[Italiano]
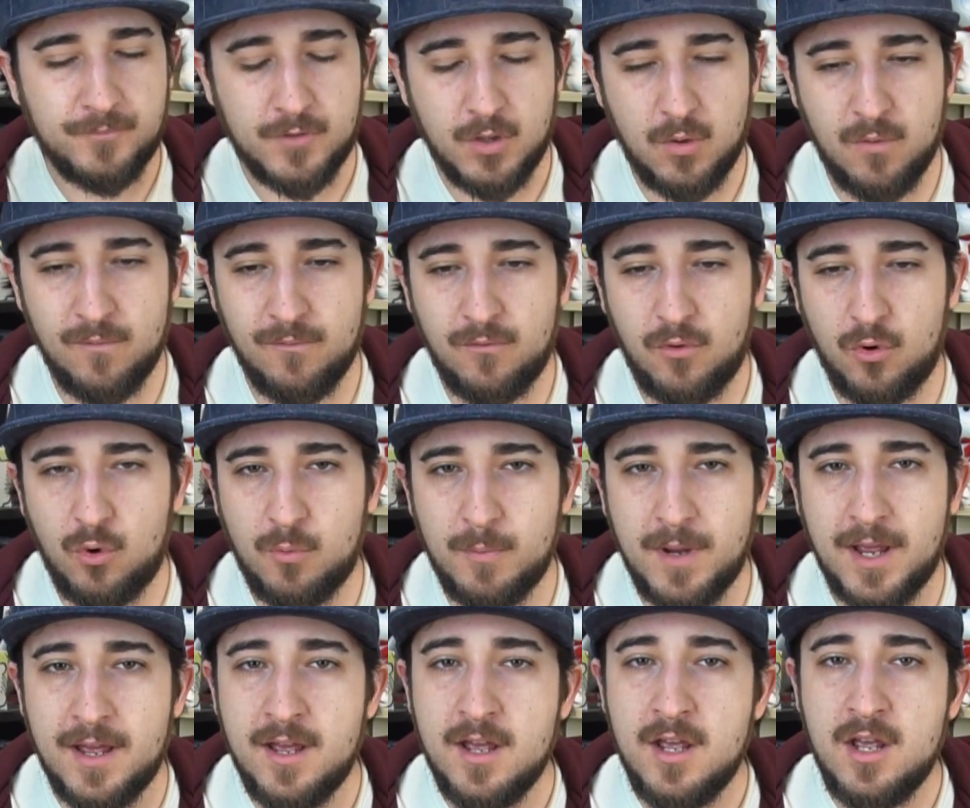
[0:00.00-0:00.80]
un
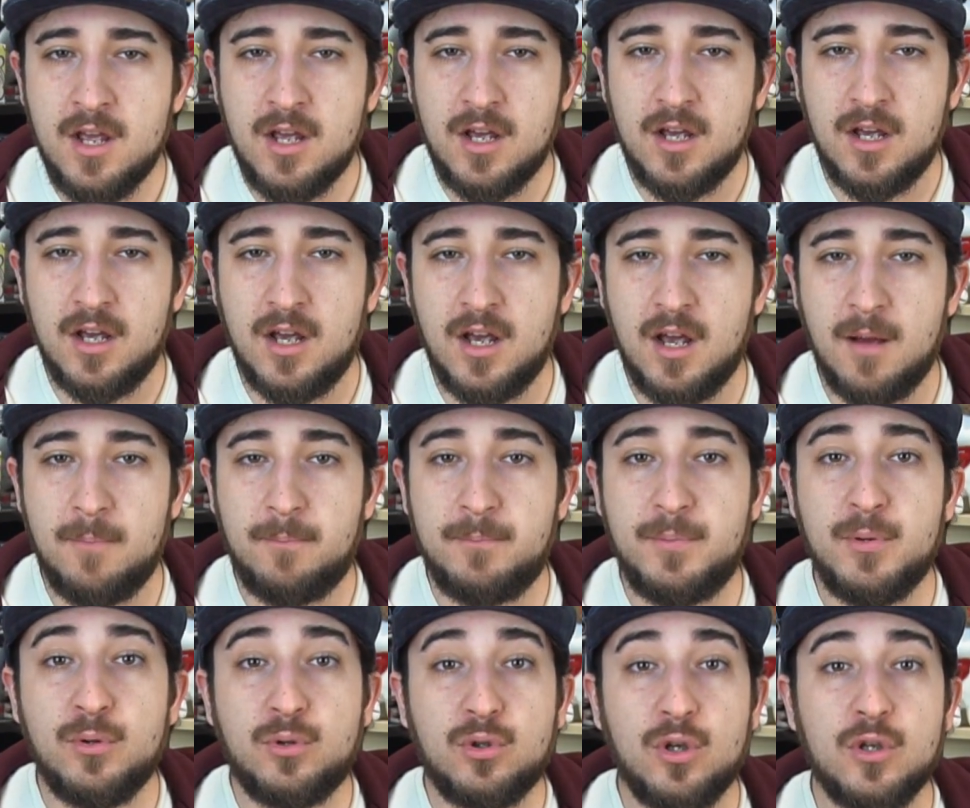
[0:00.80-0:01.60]
volume eh,
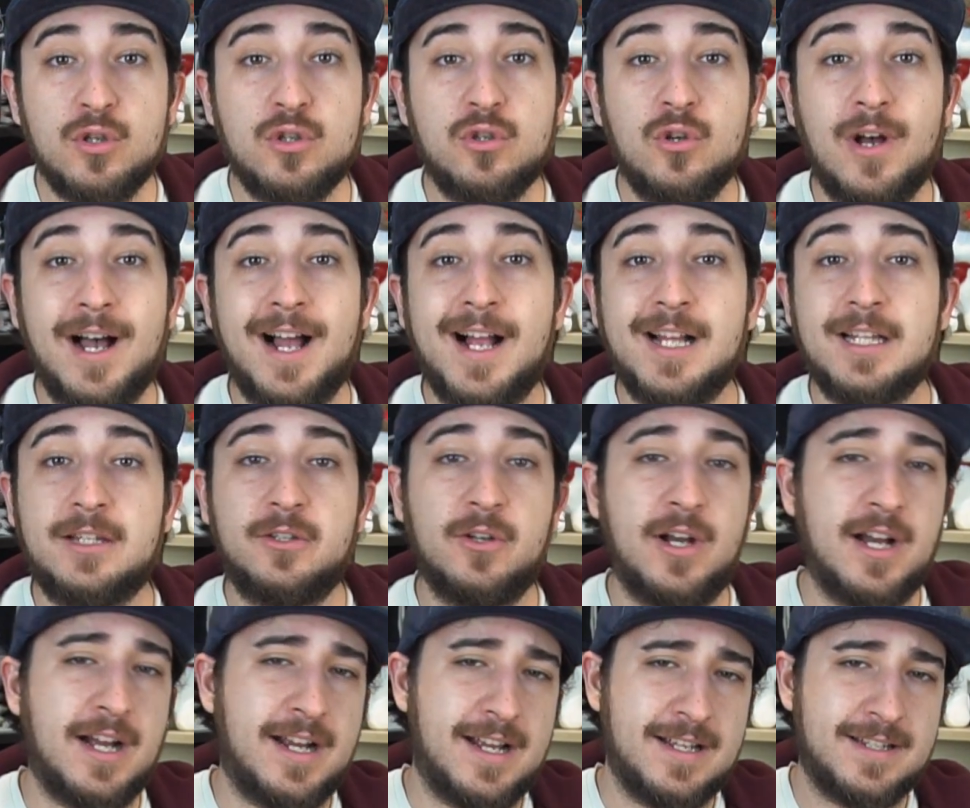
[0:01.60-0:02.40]
piuttosto
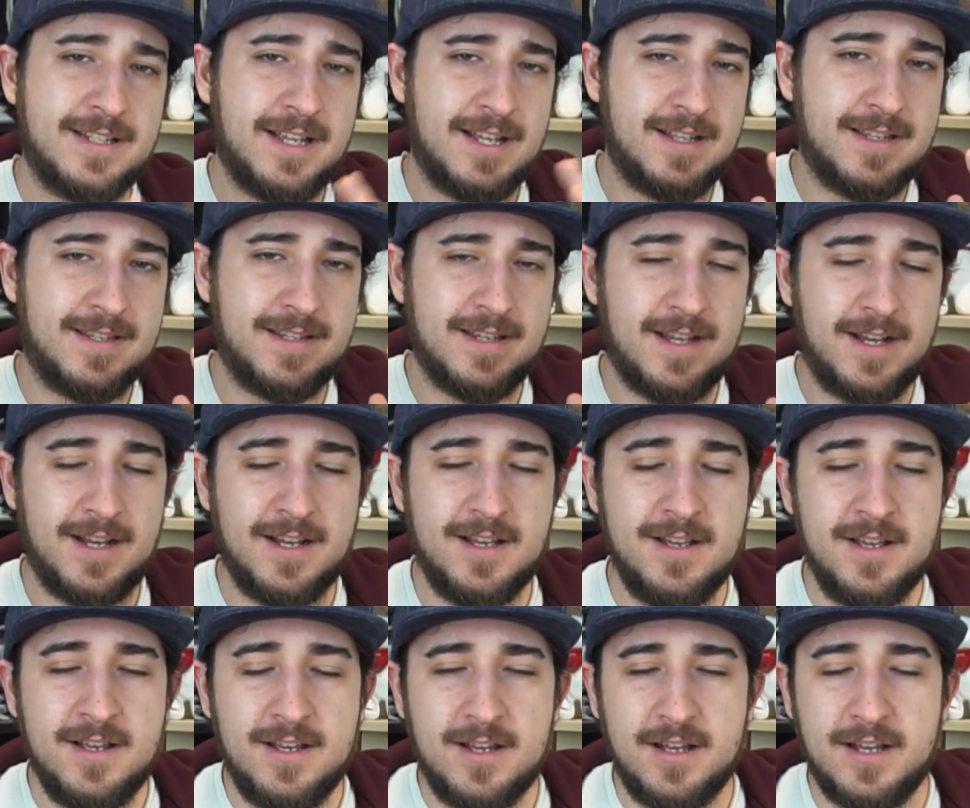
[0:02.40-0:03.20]
alto anche
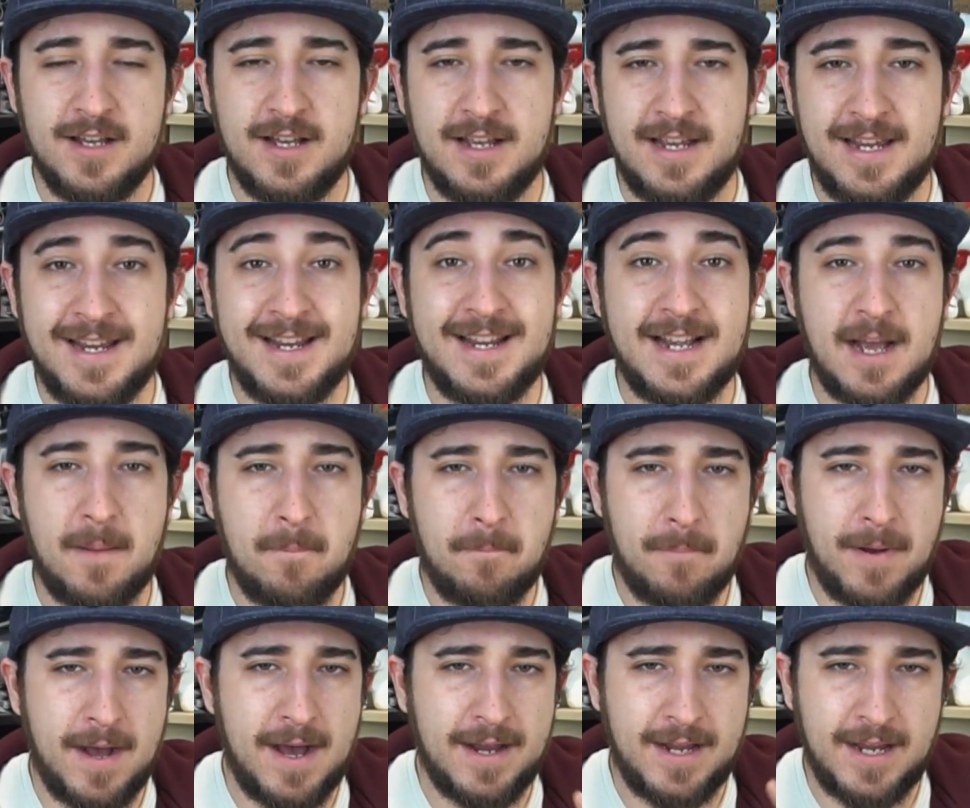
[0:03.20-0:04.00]
senza eh,
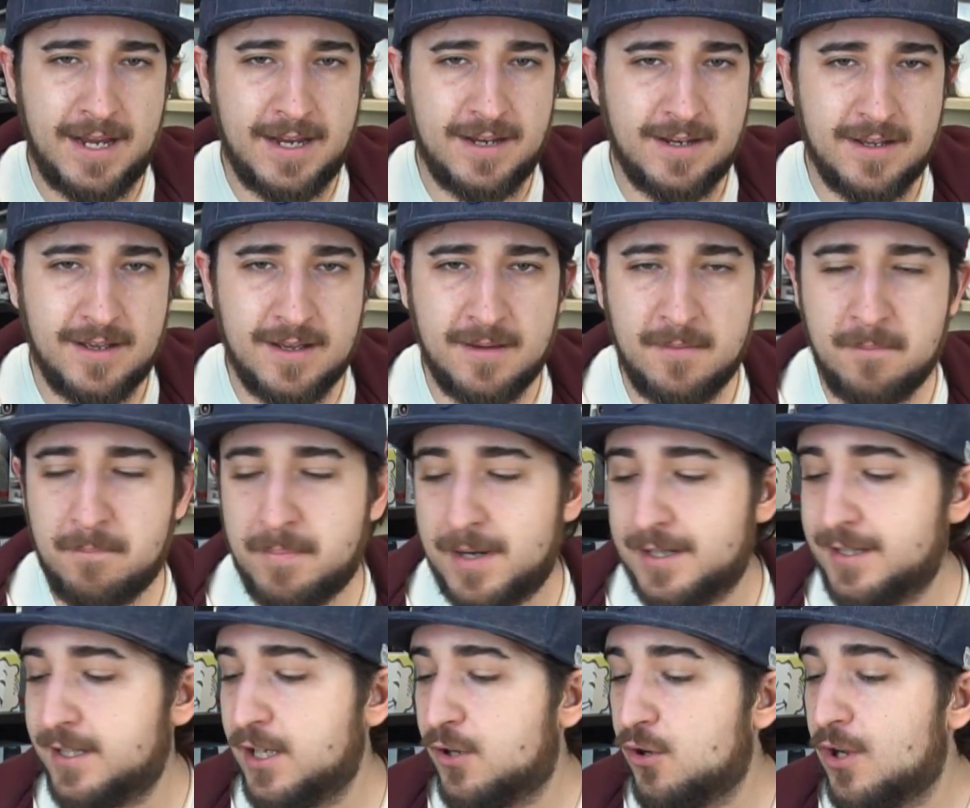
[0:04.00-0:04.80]
incappare in eh,
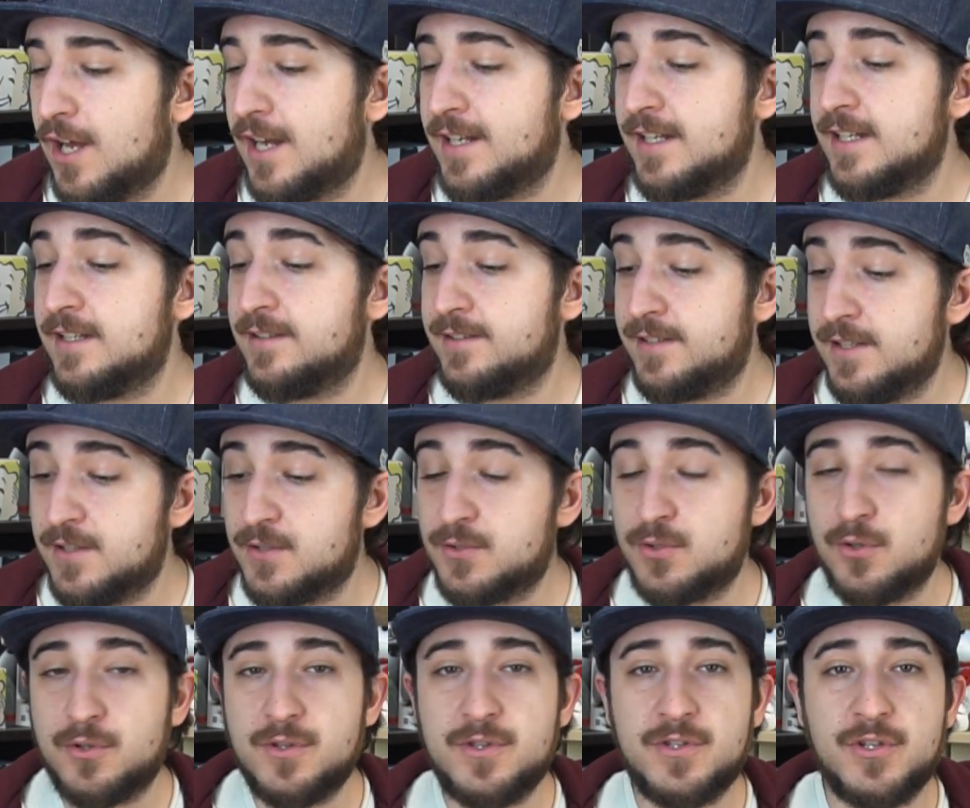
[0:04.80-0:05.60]
particolari
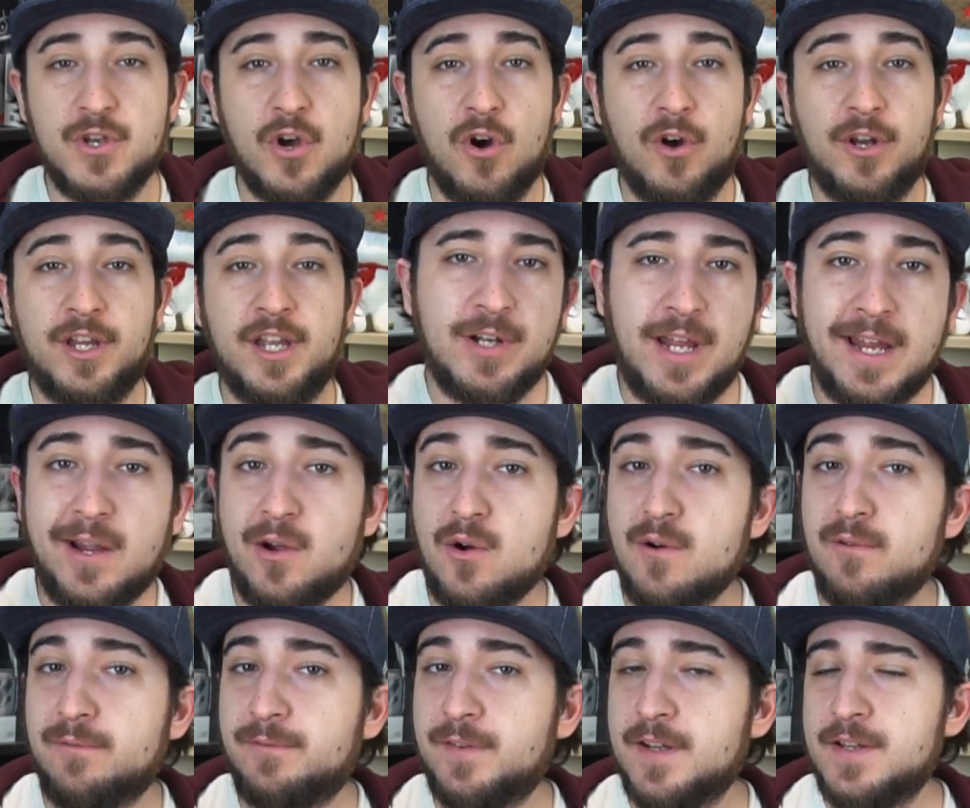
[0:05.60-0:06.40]
distorsioni. In
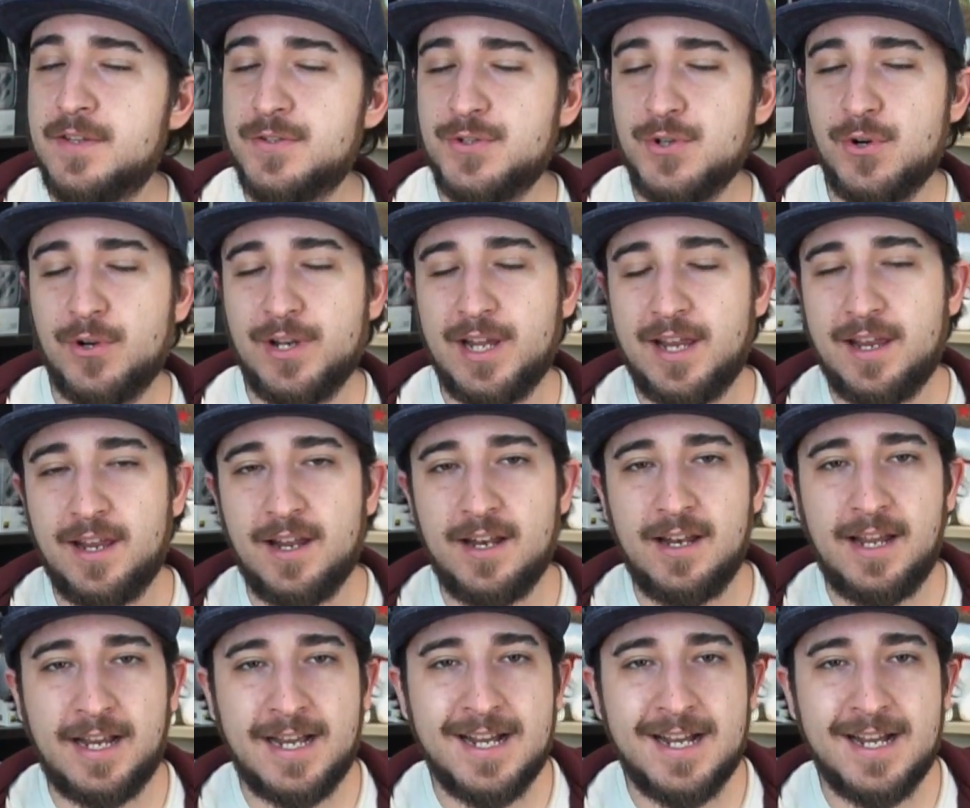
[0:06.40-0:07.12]
confezione le